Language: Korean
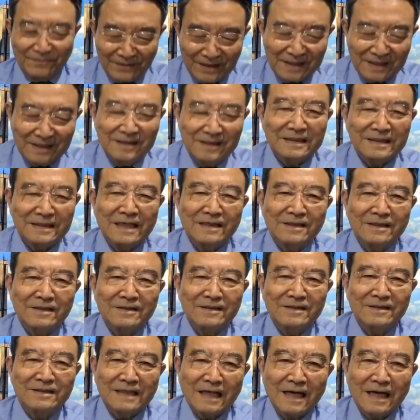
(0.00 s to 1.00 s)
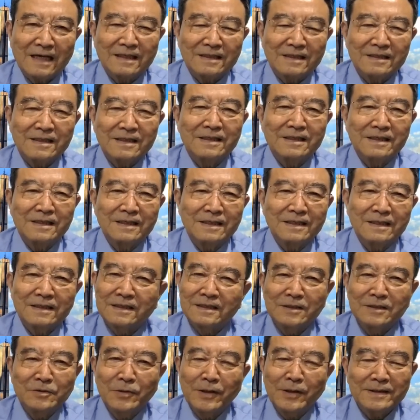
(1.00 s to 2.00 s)
그 단어를 딱
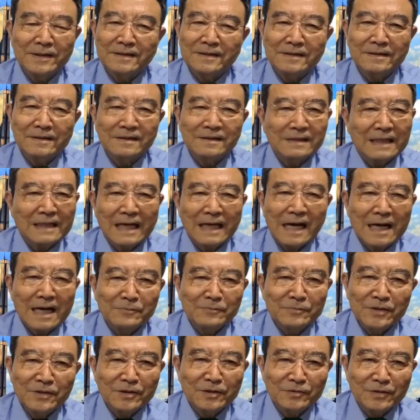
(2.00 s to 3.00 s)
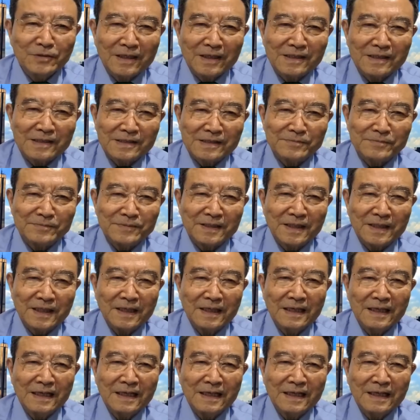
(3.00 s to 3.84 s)
그 외에는 아무 얘기도 안 했습니다.